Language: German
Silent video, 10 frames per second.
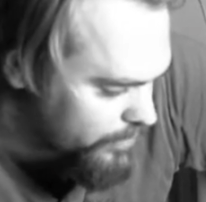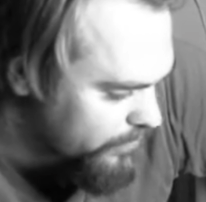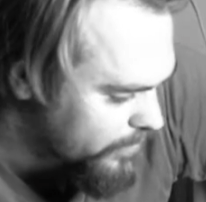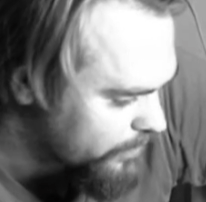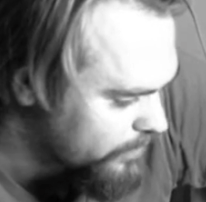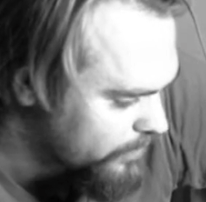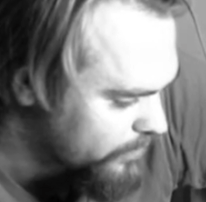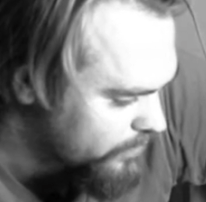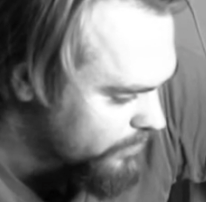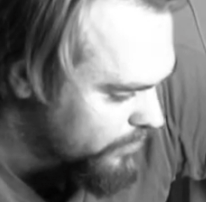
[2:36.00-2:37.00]
wie gesagt, es
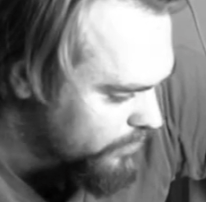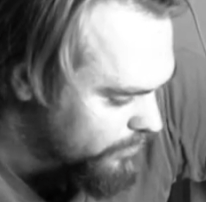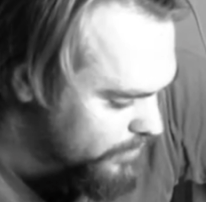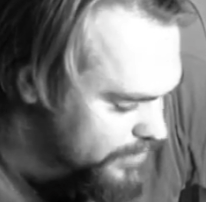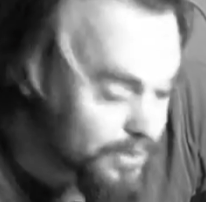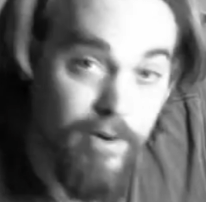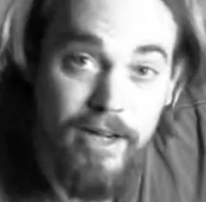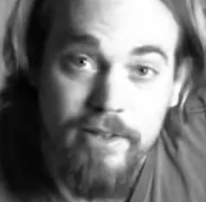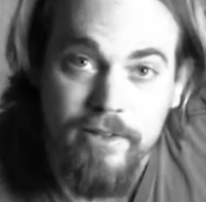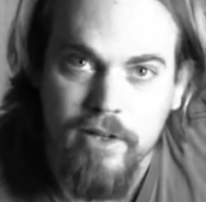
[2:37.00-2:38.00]
ist, sitzt,
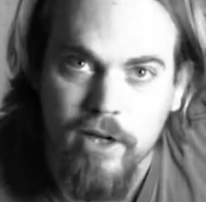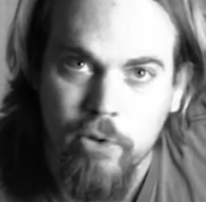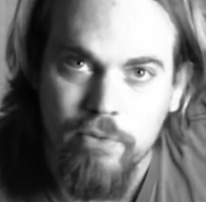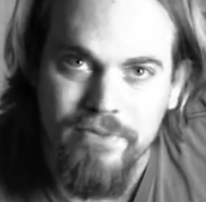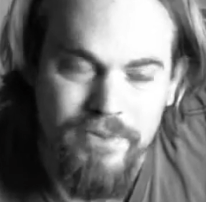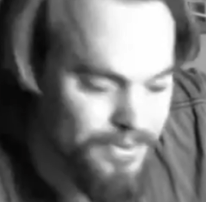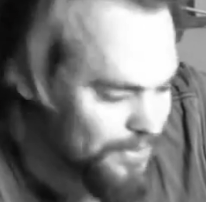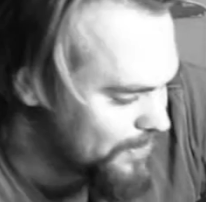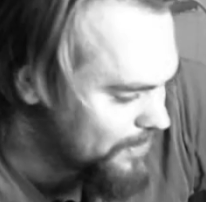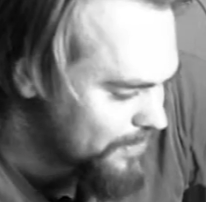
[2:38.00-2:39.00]
wackelt, hat Luft.
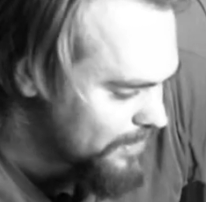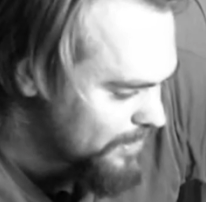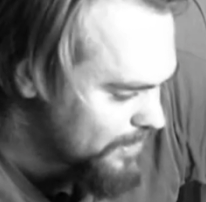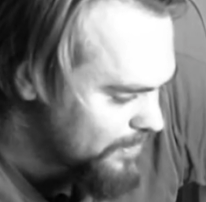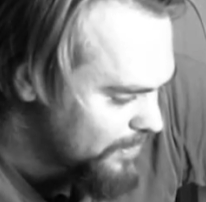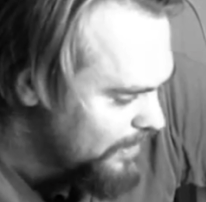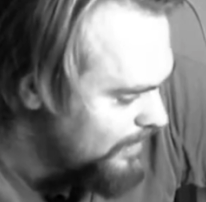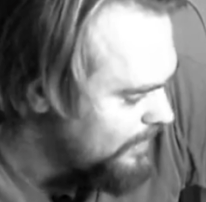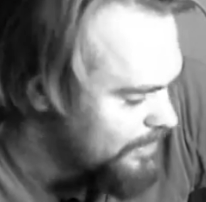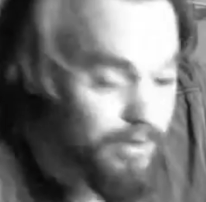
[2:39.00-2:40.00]
Und äh,
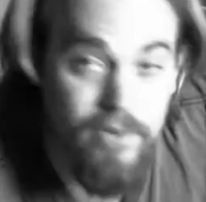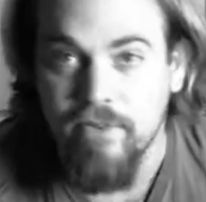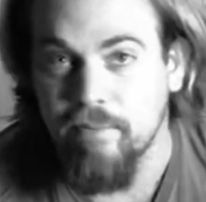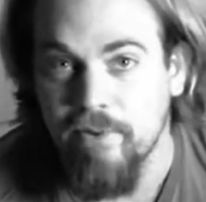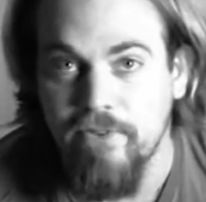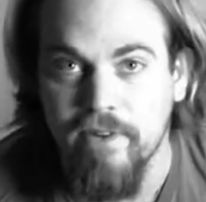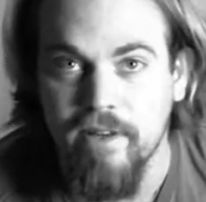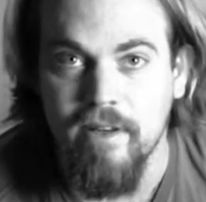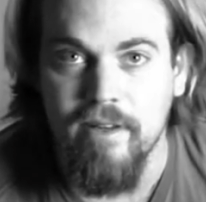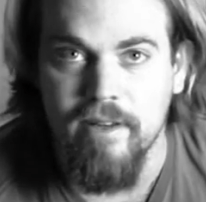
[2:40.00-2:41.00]
wer so ein
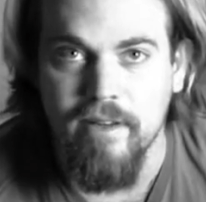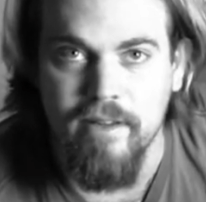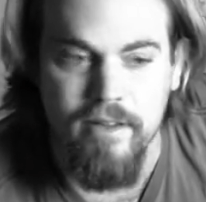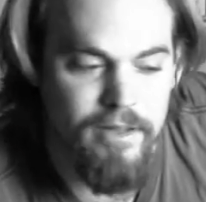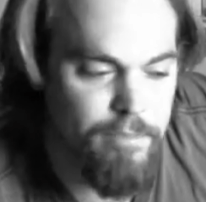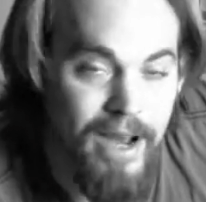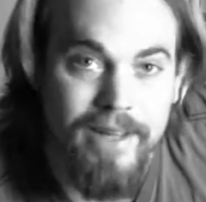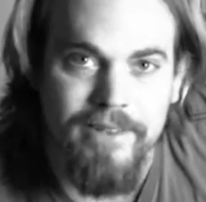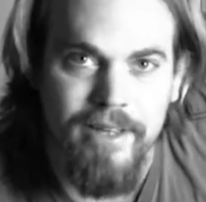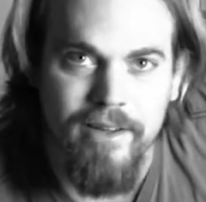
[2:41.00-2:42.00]
bisschen äh, die
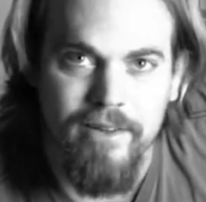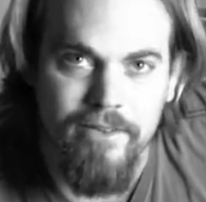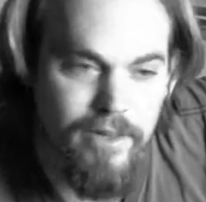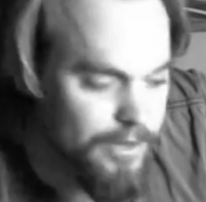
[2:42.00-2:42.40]
Preise kennt da